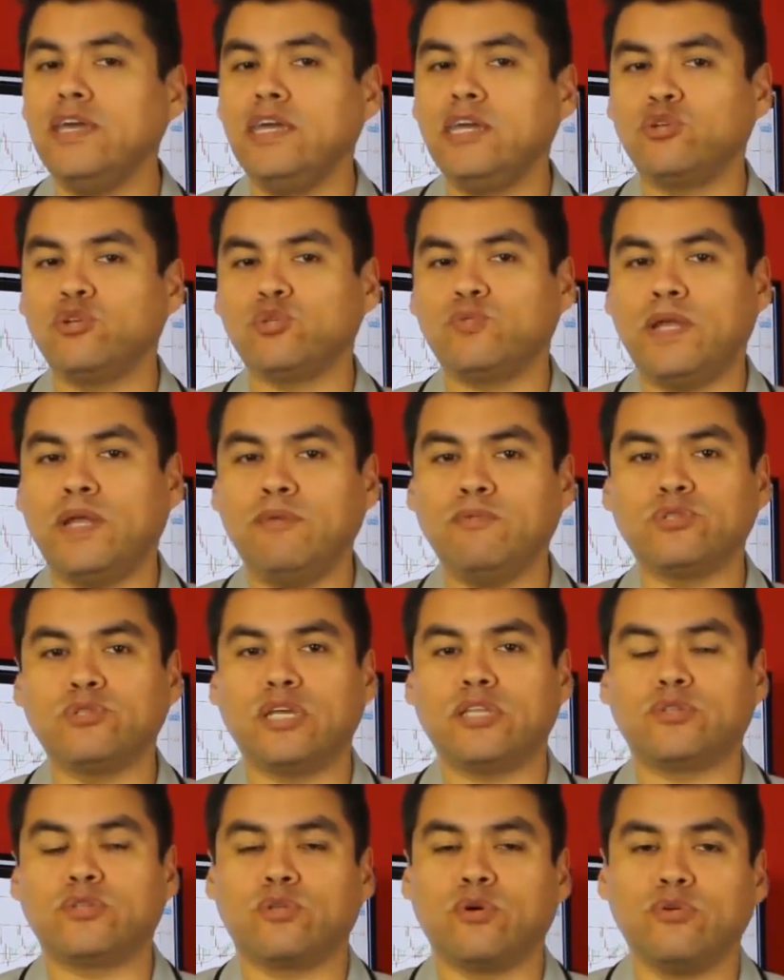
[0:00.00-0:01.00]
y nos veremos
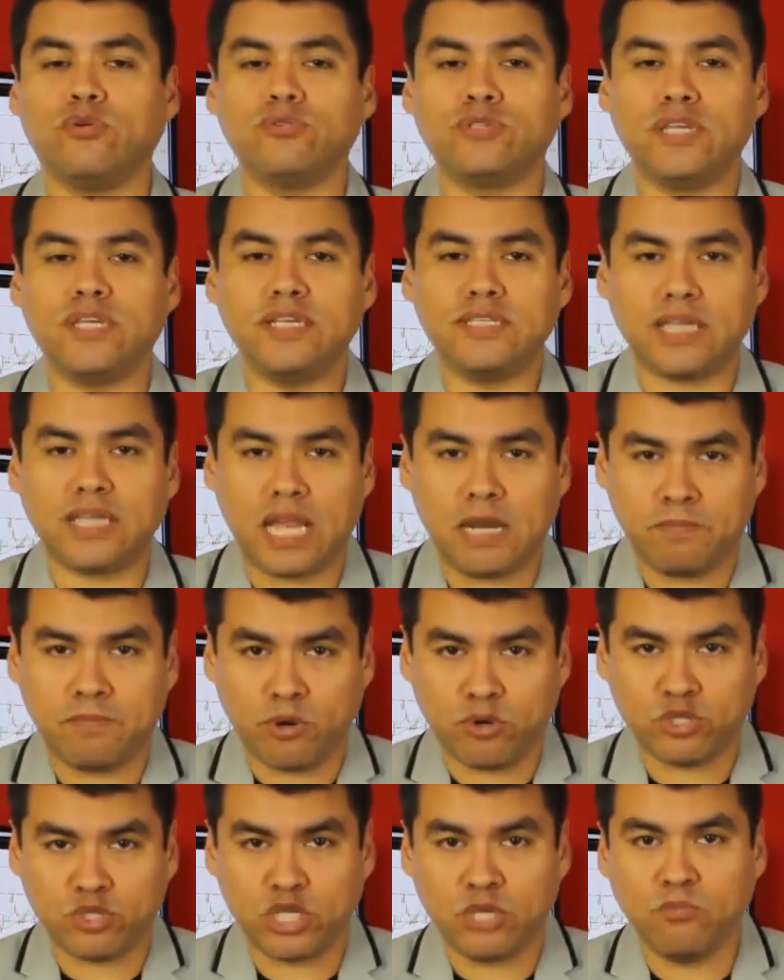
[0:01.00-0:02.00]
entonces el
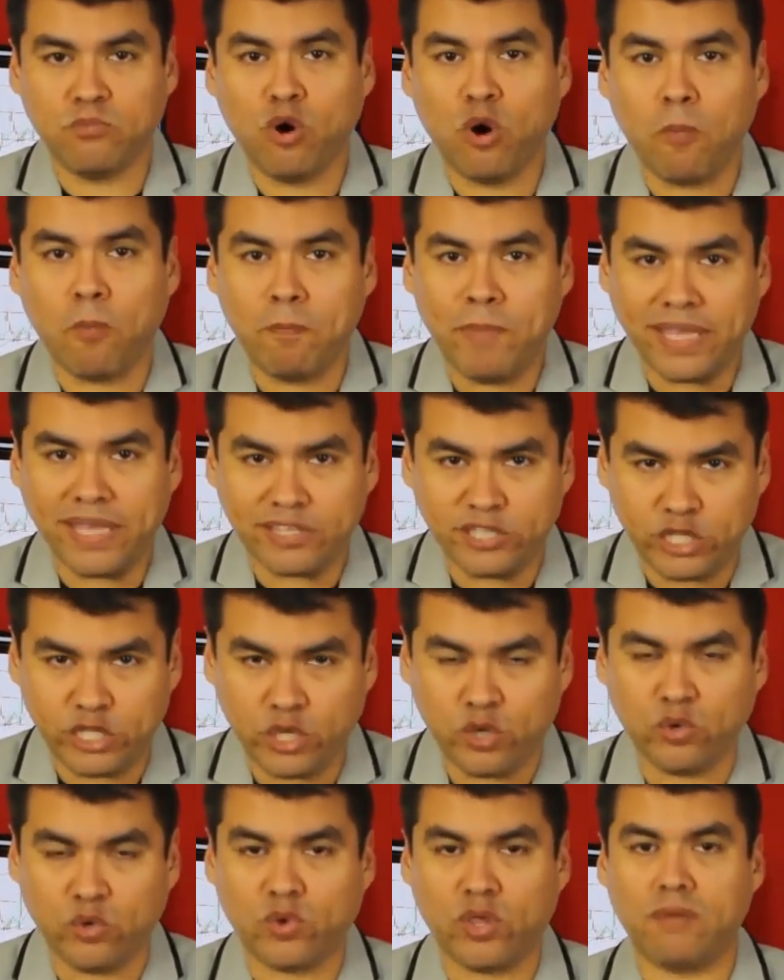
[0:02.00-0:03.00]
próximo
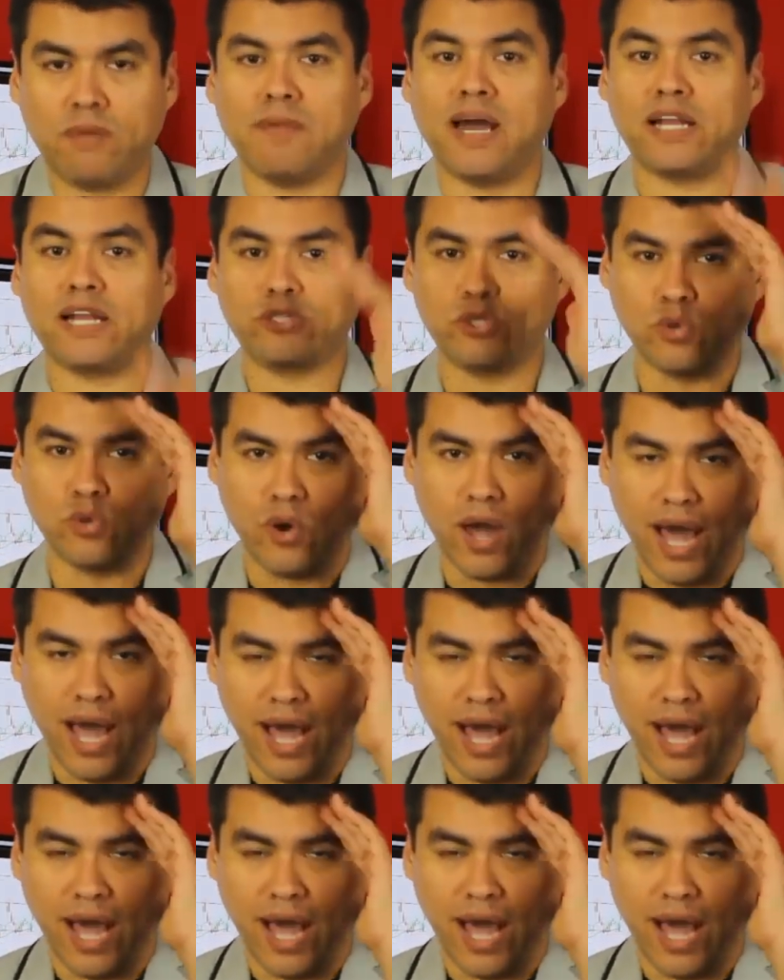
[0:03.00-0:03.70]
21 de marzo.